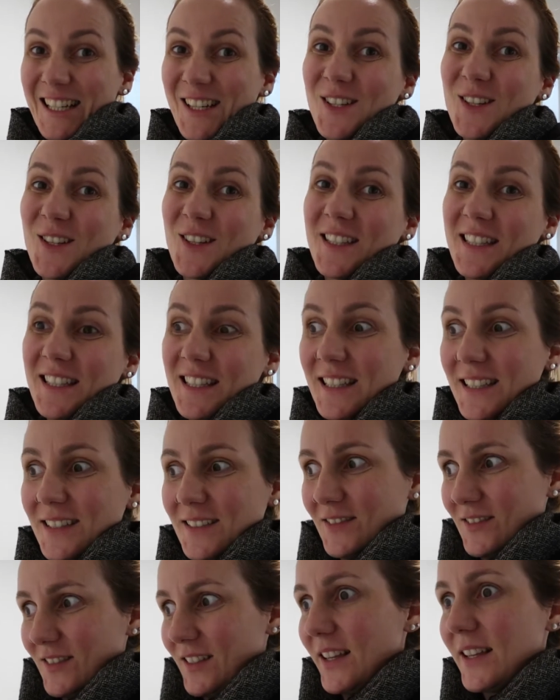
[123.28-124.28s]
sozinho,
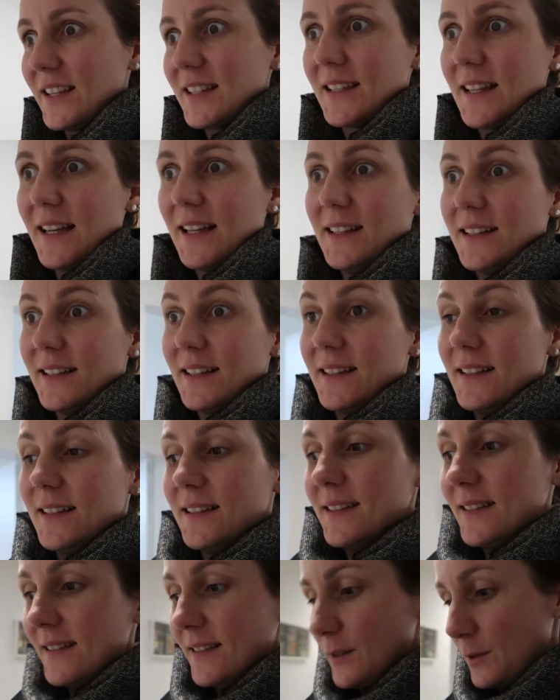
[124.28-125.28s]
sem ter
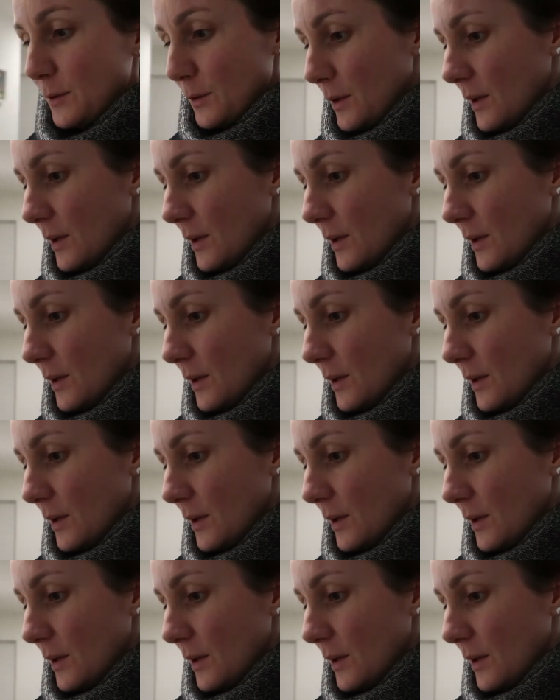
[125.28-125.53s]
descido.